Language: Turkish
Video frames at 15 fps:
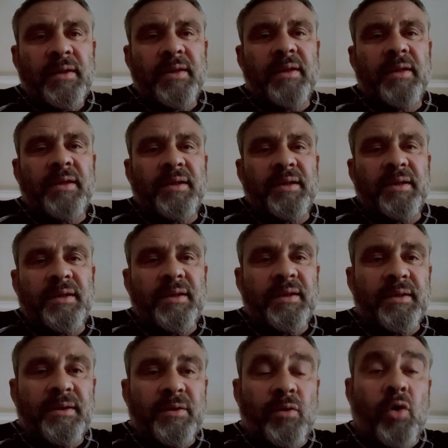
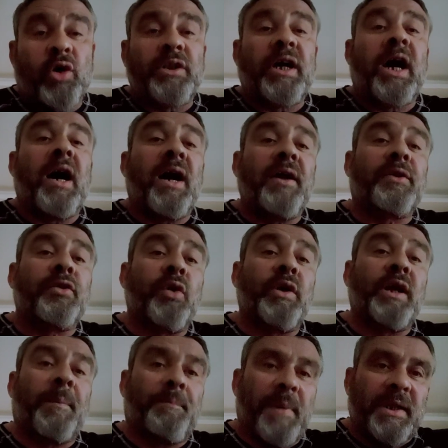Ee, o kadar ağır kilo
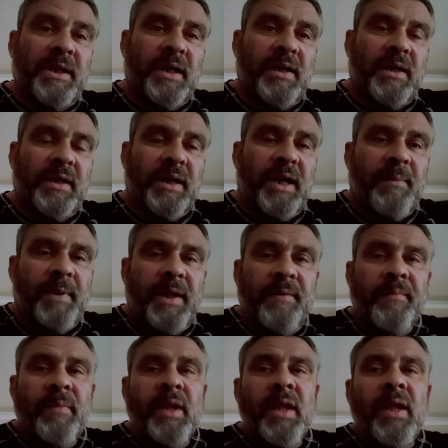yapmalarına rağmen.
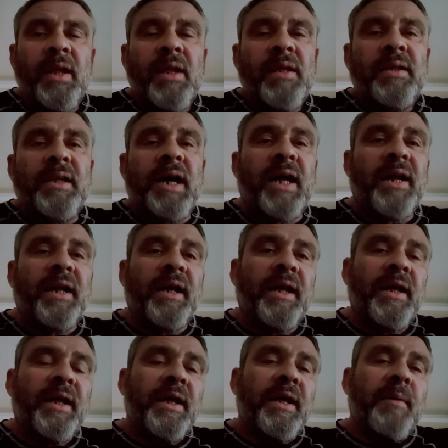Yani
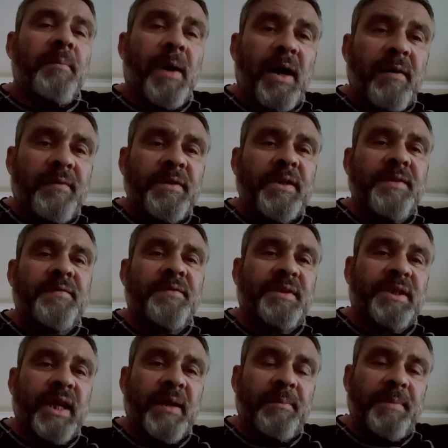
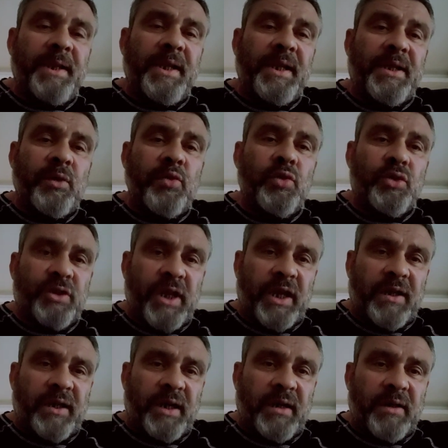powerliftçiler bir iki üç
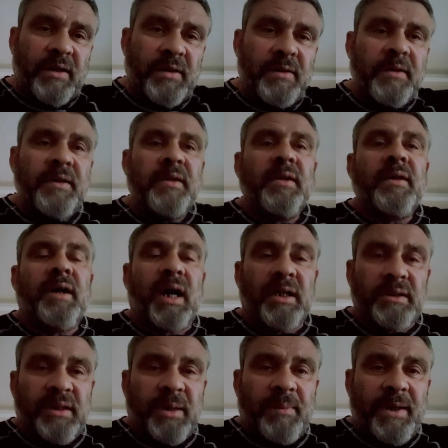tekrarlı
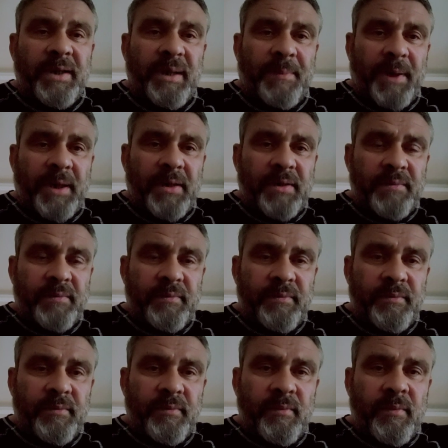antrenman yapar,
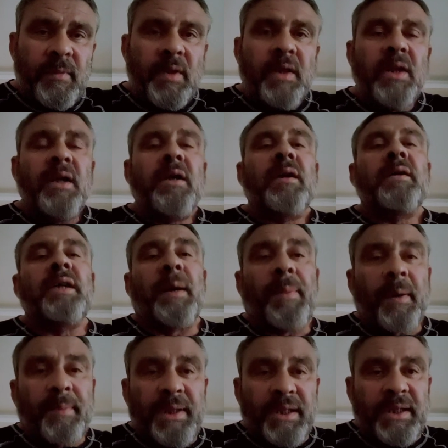
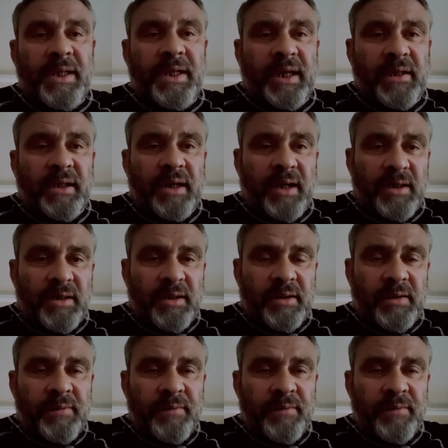Yapabildiği kadar ağır.